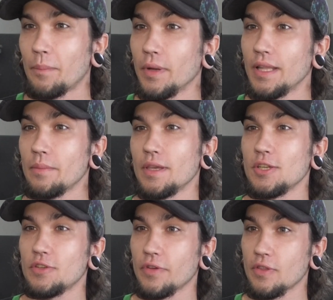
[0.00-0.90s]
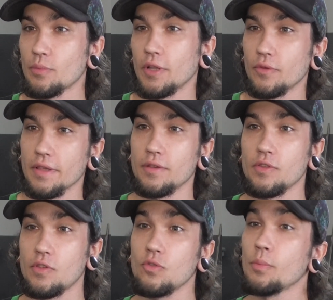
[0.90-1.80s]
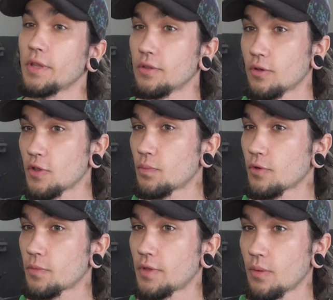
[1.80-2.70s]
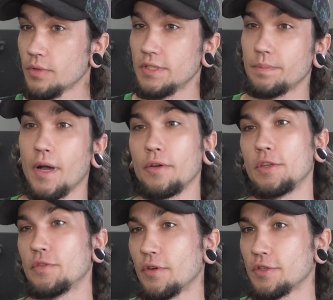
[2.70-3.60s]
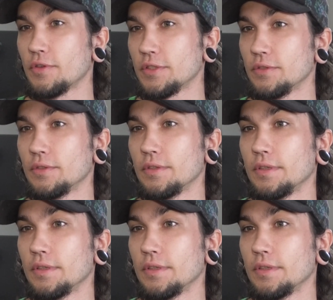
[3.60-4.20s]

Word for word: Na pandemia a gente fez uma doação de cinco computadores para o Hospital Municipal aqui de Foz do Iguaçu.